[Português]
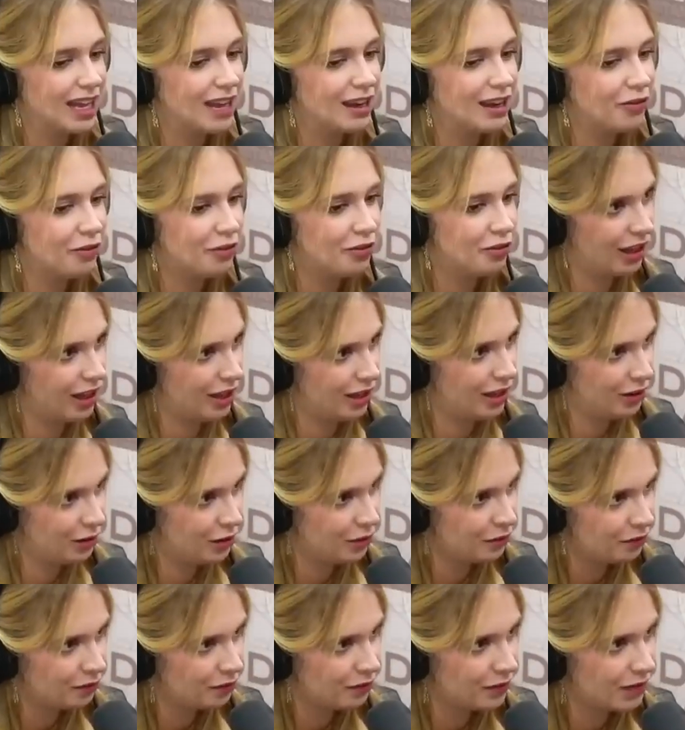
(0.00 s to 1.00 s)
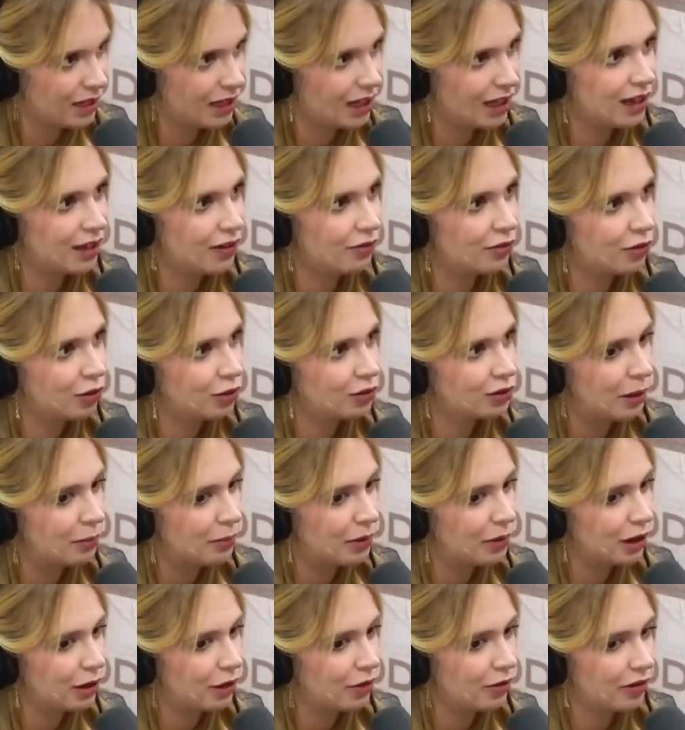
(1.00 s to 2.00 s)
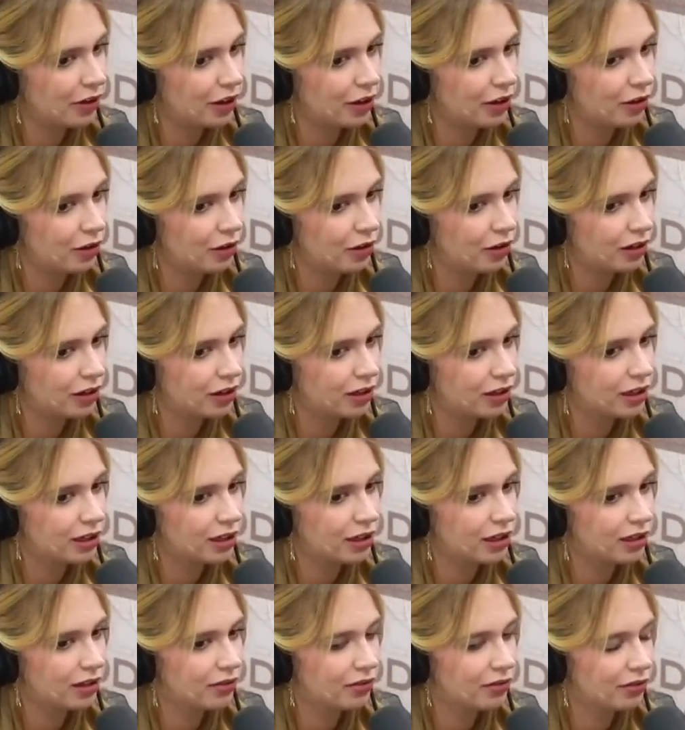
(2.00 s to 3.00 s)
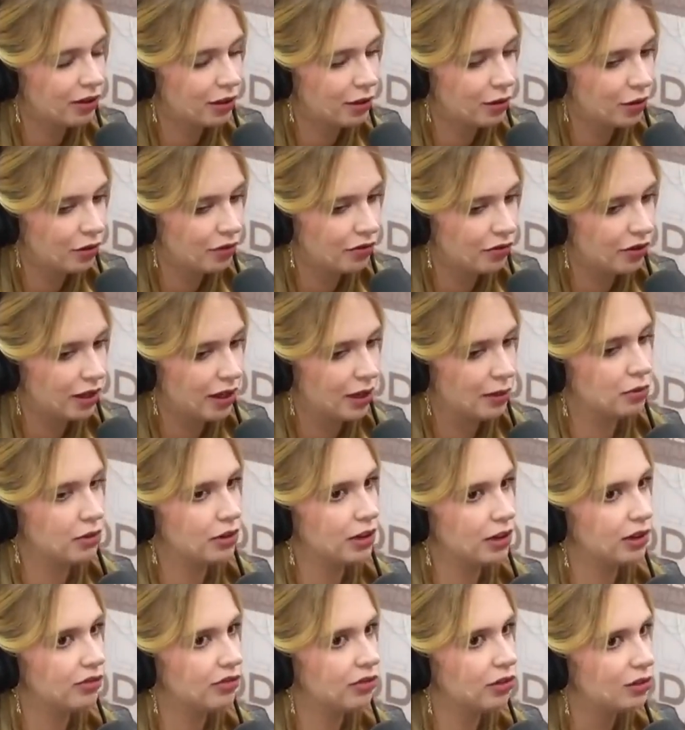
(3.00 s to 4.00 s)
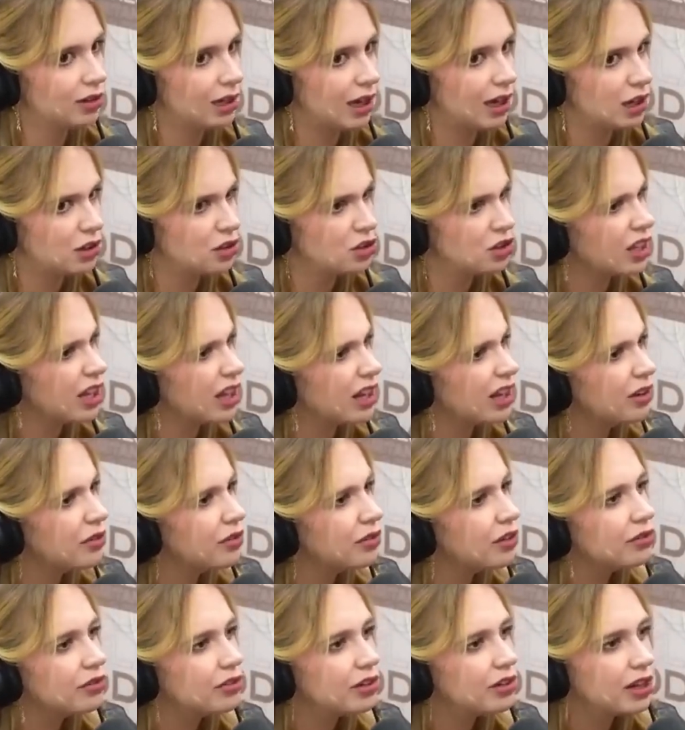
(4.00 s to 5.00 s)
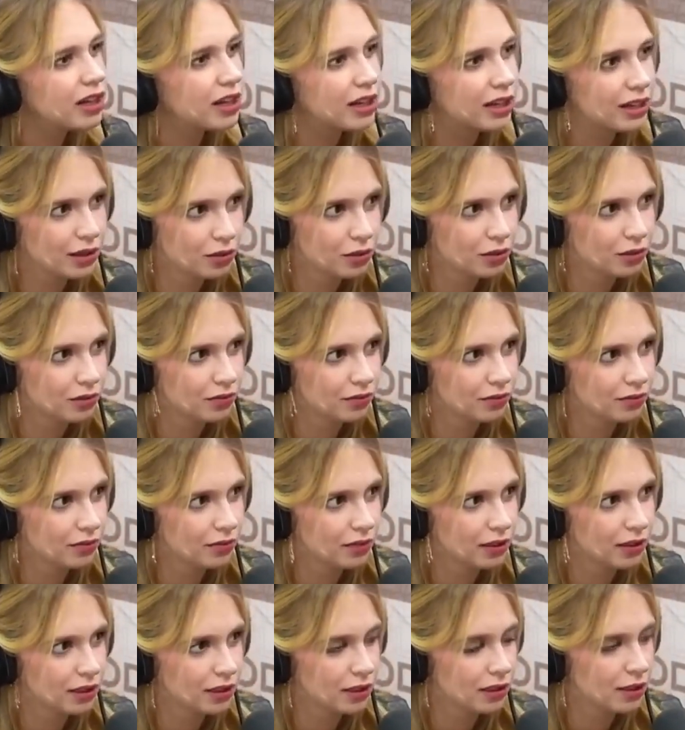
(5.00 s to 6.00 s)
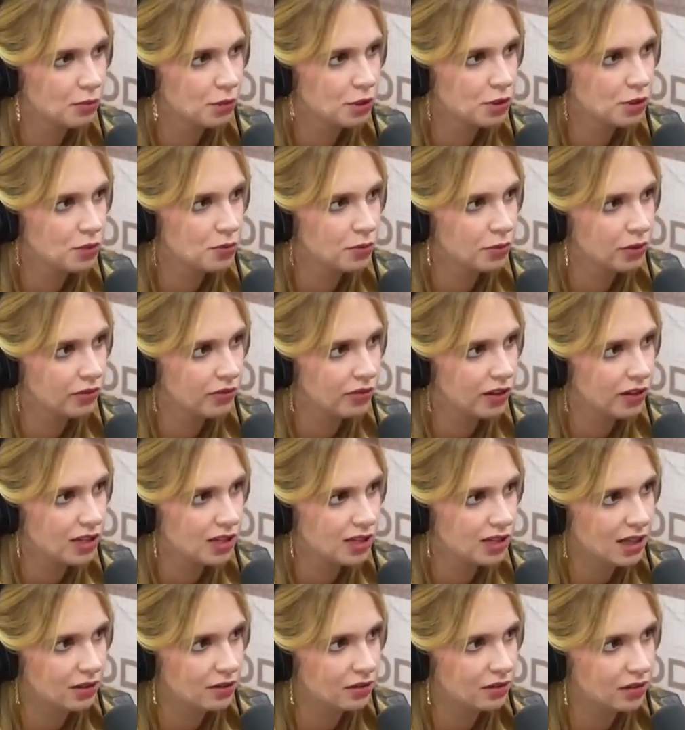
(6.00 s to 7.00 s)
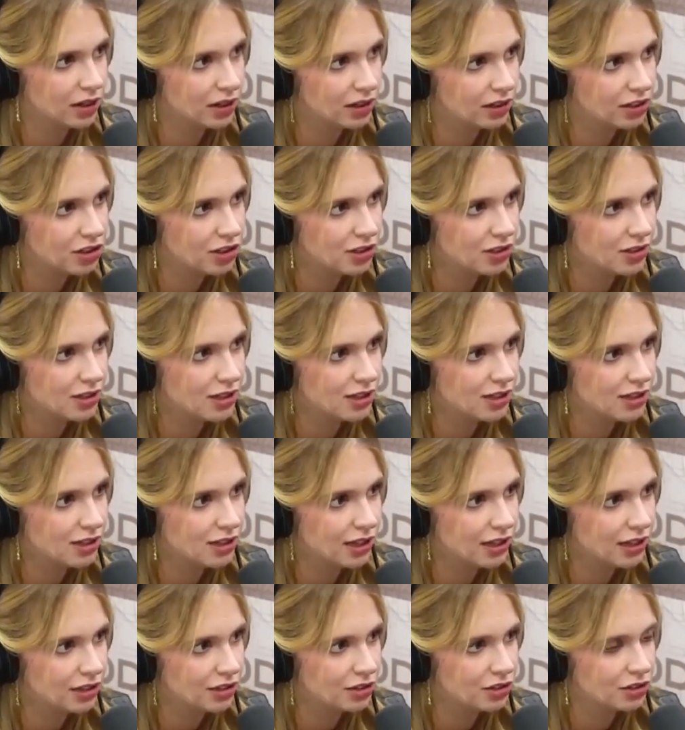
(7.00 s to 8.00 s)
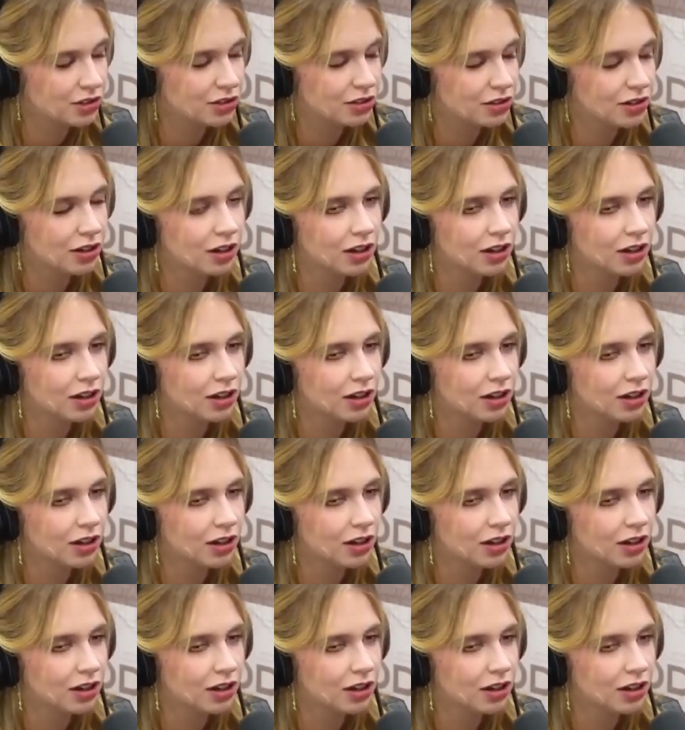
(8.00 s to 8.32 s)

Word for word: ele veio e ele ia voltar pra Nova York. Veio em novembro e ia voltar, acho que era em fevereiro. Depois do meu aniversário, que era dia 17.